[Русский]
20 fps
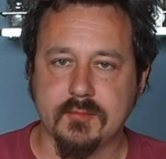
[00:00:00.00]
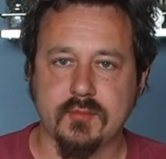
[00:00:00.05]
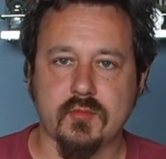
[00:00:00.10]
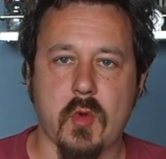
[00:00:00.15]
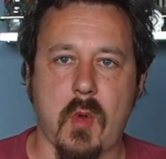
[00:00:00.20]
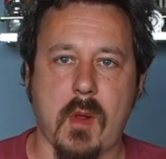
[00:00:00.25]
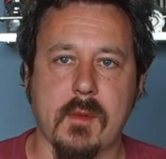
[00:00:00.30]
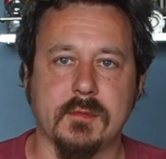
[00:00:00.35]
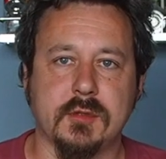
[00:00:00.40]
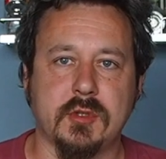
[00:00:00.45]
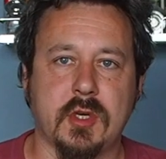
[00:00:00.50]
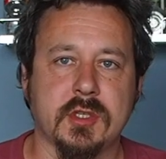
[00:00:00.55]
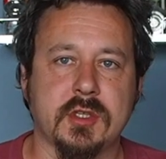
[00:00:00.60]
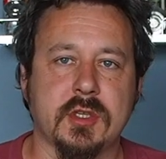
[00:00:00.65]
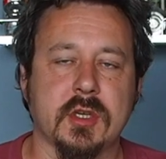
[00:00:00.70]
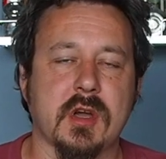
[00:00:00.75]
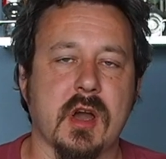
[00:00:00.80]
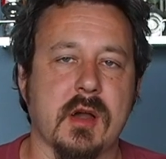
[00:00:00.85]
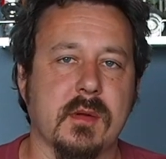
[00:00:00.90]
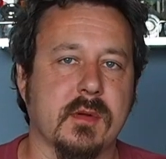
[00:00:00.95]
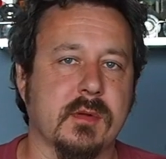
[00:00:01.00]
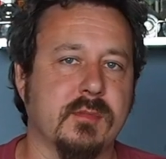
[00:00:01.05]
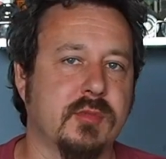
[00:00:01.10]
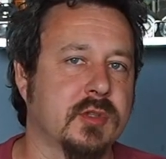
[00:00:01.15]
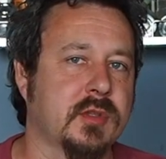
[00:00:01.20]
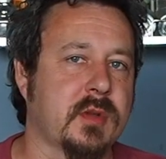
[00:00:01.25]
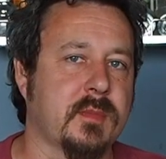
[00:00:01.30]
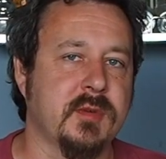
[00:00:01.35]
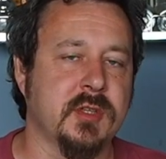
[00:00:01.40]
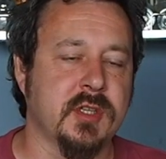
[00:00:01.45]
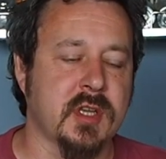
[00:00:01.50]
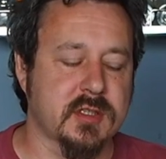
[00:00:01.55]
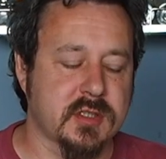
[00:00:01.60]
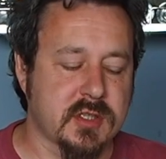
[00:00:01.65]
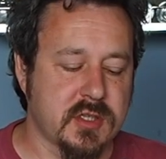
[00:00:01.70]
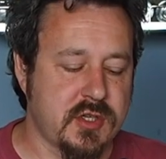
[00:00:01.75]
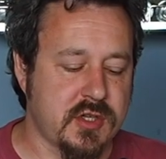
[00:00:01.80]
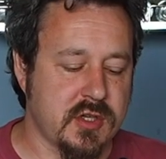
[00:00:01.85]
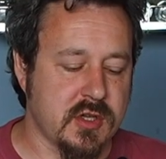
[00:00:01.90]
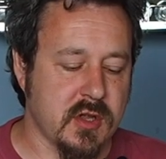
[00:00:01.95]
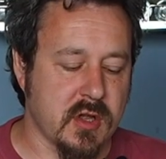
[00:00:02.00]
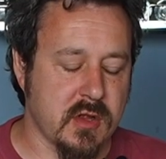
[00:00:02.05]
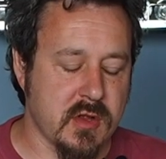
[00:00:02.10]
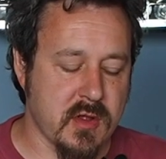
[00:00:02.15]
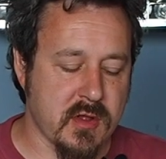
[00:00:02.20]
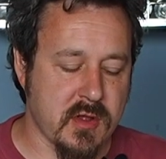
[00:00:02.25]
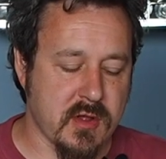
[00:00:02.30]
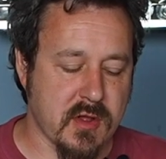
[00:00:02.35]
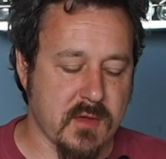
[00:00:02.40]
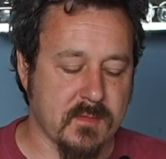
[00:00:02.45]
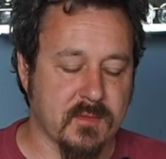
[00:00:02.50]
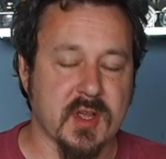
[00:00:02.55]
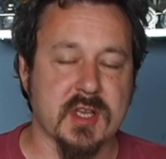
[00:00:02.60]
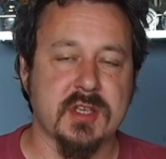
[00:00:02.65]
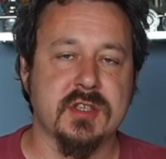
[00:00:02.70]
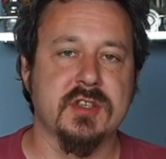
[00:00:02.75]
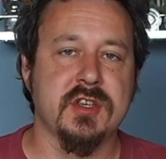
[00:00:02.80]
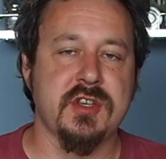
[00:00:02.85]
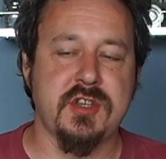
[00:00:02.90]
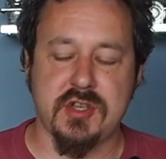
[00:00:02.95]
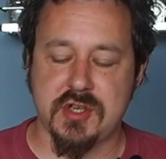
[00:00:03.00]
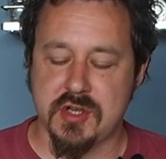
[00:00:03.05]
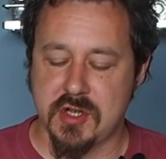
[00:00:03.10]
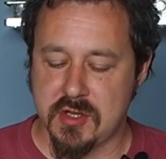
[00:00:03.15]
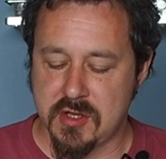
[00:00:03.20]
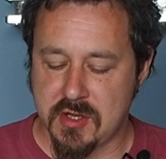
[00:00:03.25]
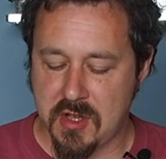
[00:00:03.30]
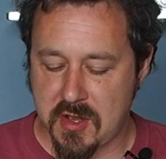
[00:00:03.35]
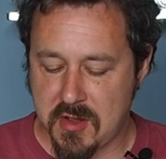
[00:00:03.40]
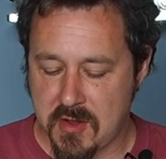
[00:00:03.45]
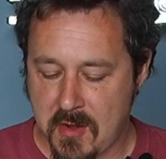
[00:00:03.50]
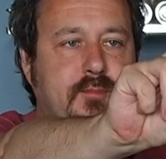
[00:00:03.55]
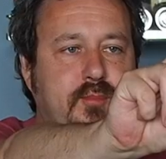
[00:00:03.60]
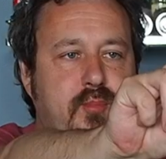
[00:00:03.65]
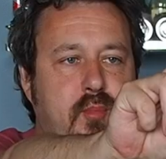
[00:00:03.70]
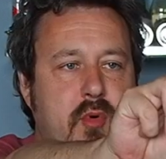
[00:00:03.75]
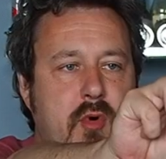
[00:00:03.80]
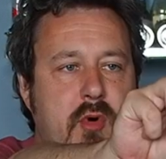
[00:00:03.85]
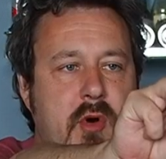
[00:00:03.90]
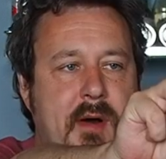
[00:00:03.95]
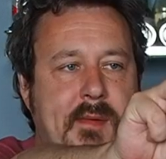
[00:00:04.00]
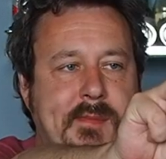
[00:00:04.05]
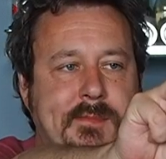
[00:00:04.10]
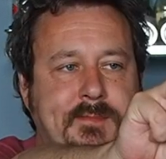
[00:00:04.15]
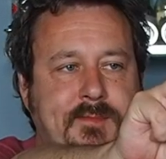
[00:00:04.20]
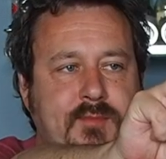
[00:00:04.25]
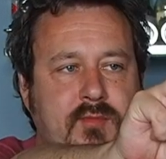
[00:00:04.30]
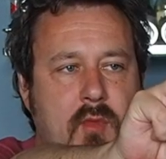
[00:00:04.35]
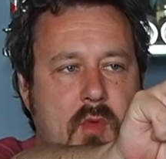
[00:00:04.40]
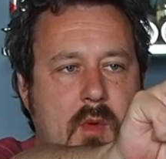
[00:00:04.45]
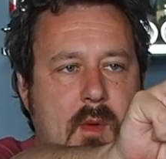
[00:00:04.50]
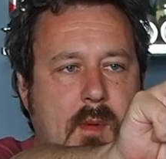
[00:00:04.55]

ну, Латте как будто бы насыщенней, насыщенней. По